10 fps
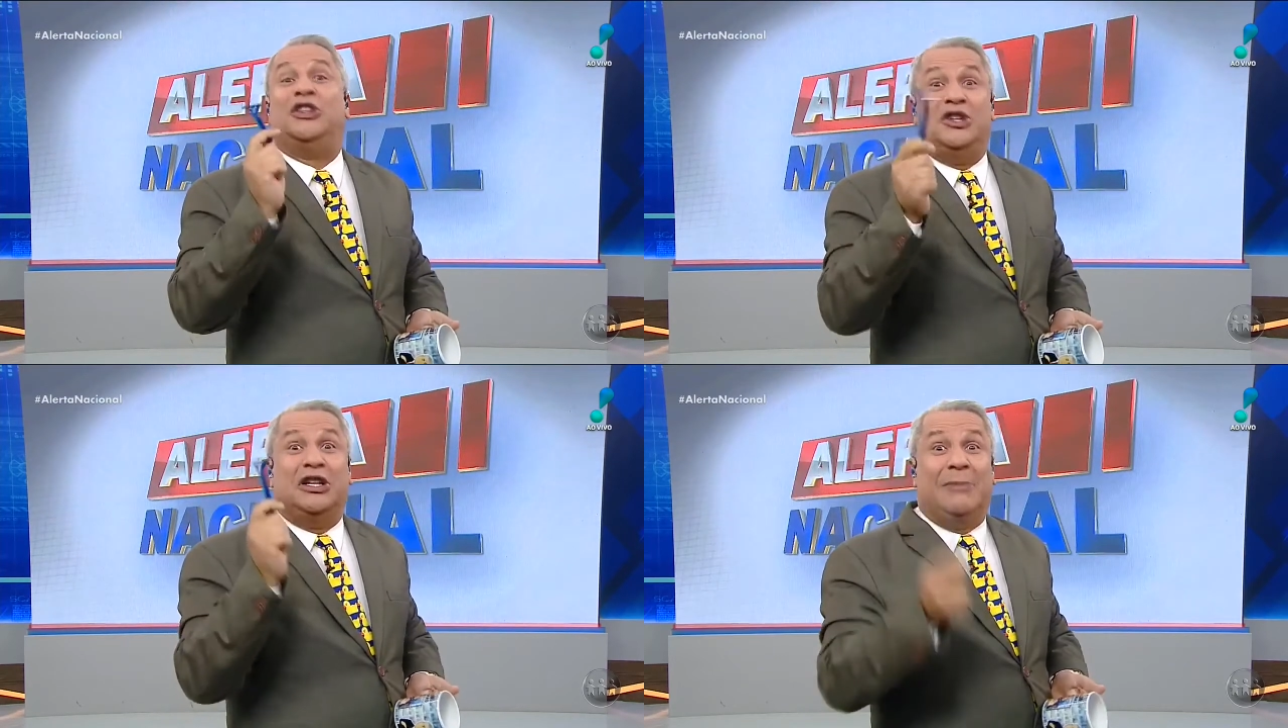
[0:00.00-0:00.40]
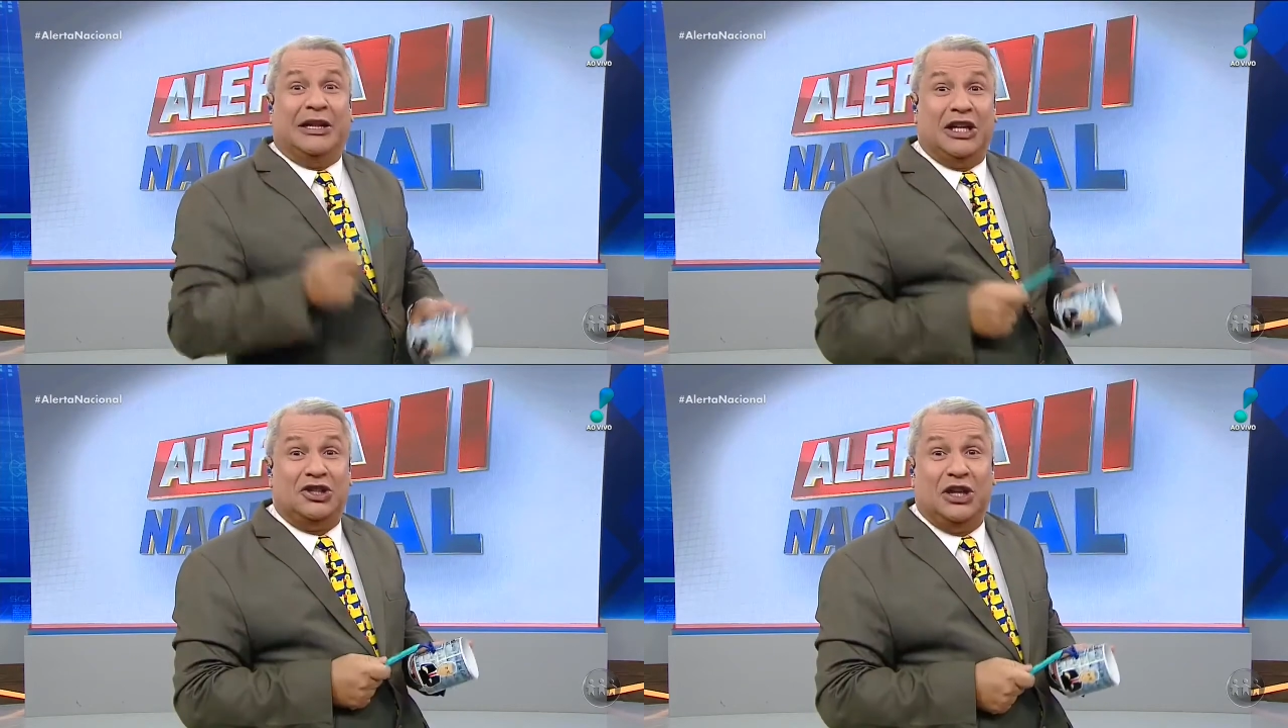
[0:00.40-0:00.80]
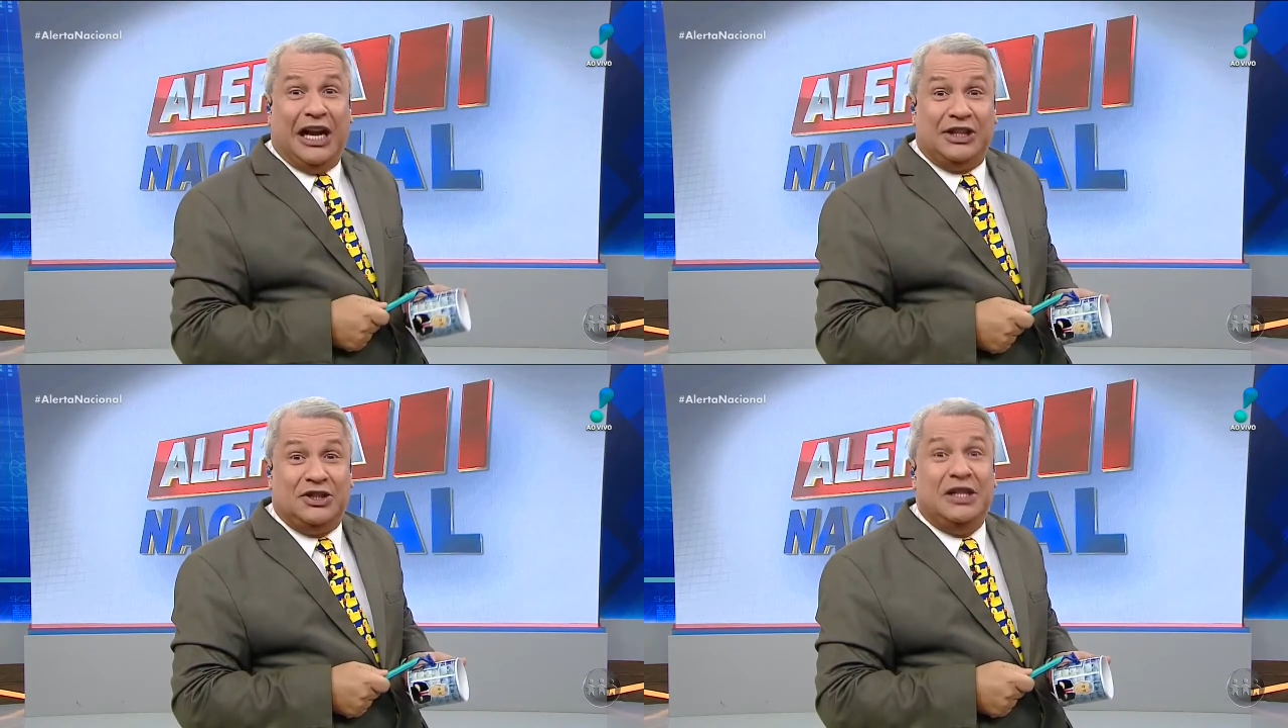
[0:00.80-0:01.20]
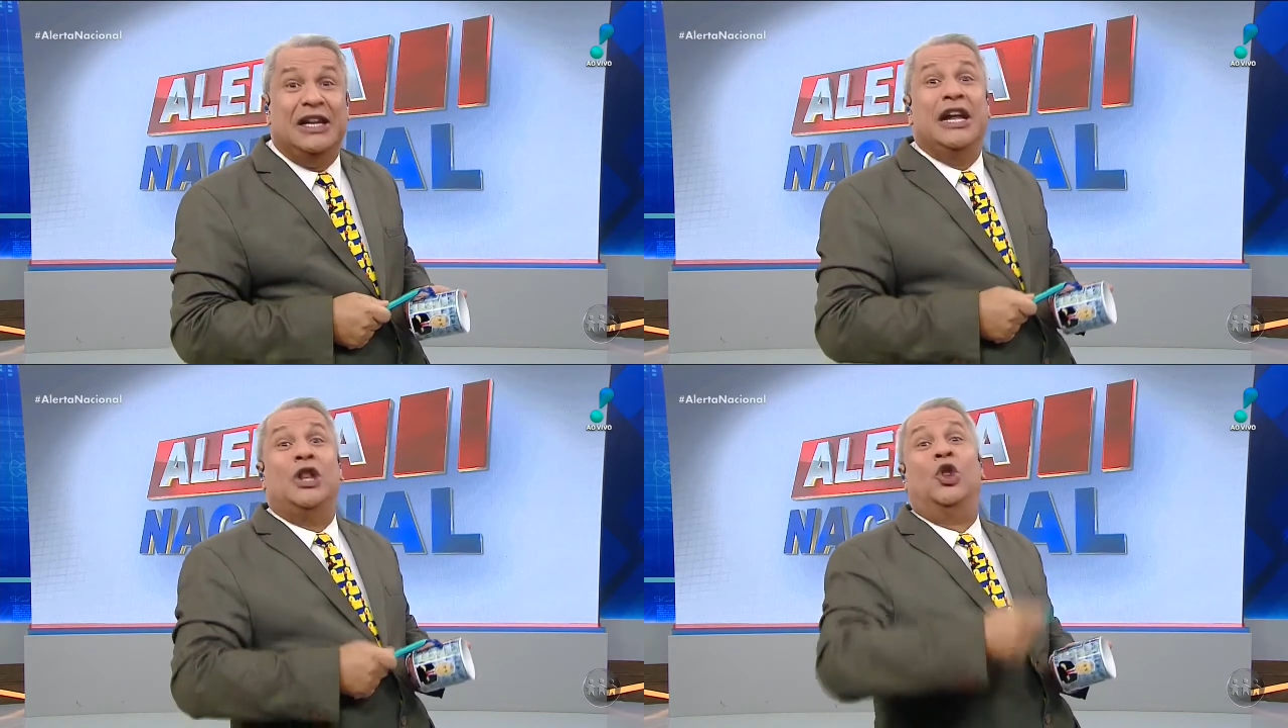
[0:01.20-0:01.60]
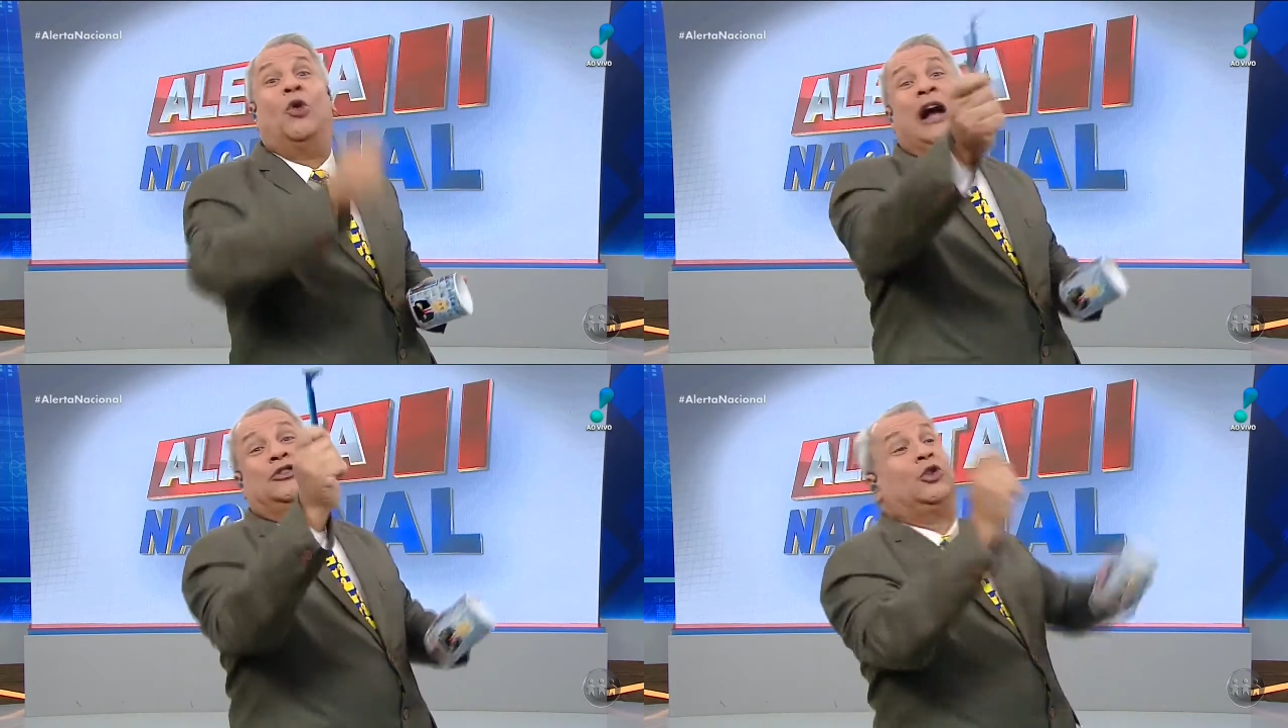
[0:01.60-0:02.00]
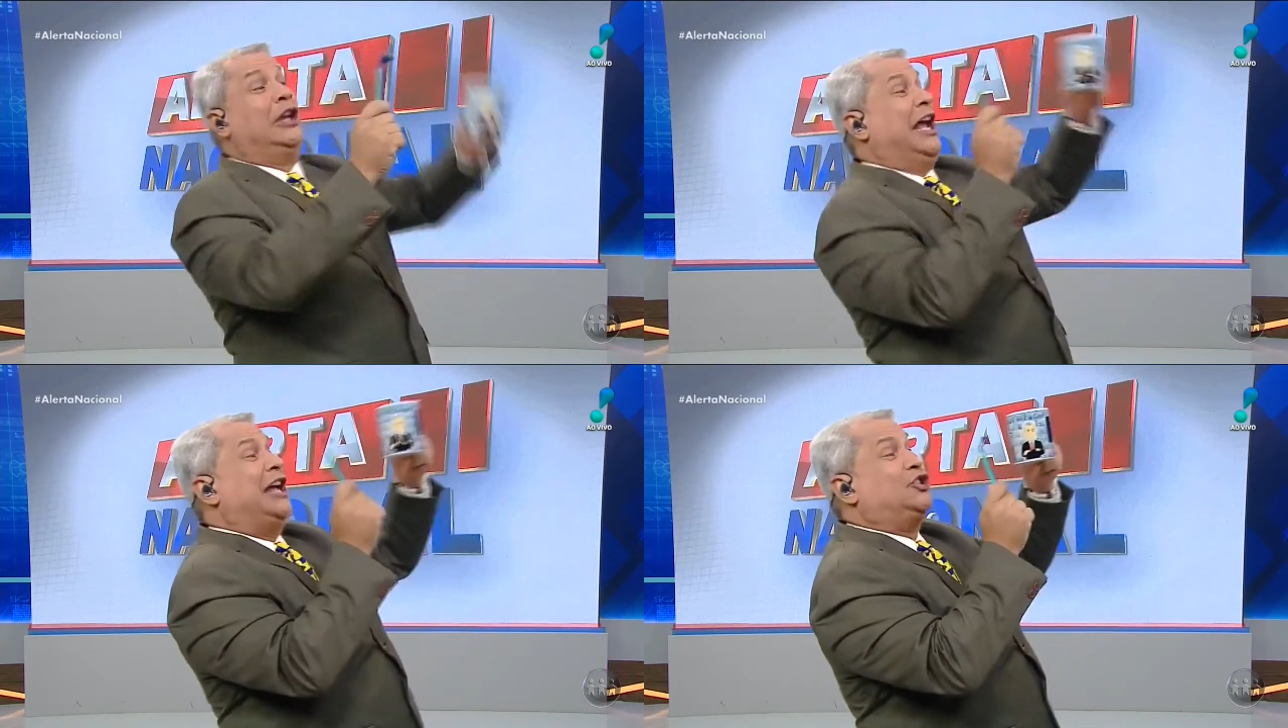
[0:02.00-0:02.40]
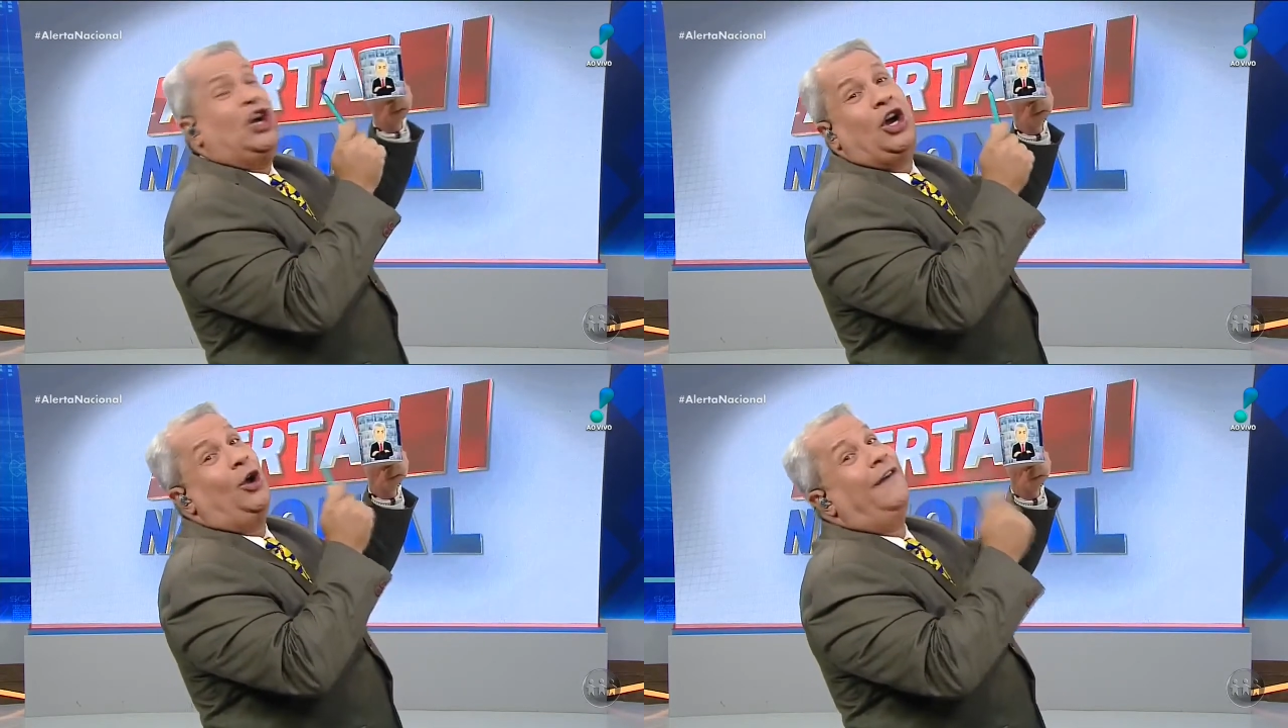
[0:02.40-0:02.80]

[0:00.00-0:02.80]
é dia de bater a gilete no azulejo!